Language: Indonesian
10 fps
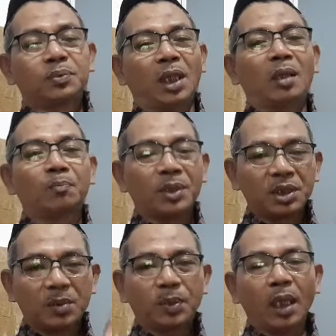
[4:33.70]
Sang
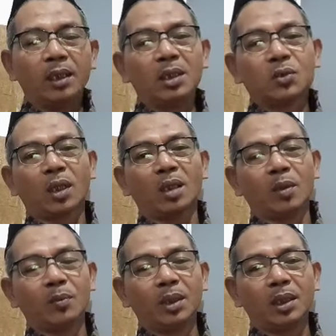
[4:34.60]
Pencipta ini juga
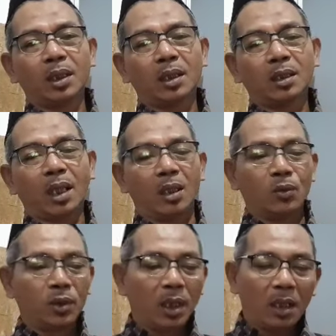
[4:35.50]
yang memberikan
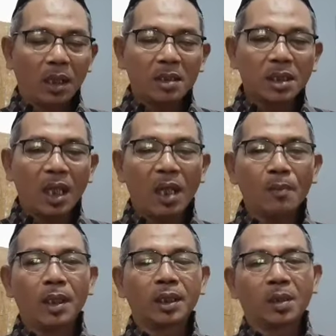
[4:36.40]
karunia rasa
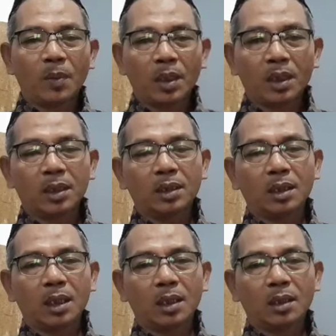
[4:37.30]
aman kepada
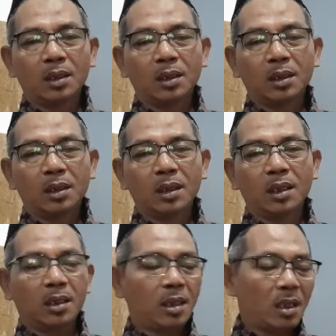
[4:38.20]
kita.
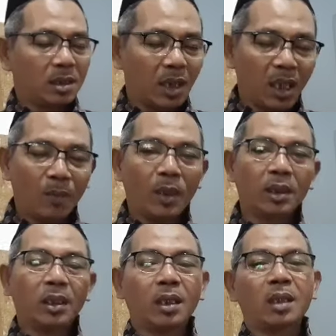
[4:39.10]
Rasa
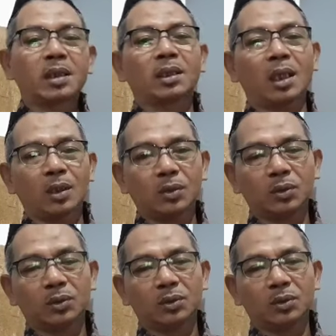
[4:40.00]
aman dari rasa takut.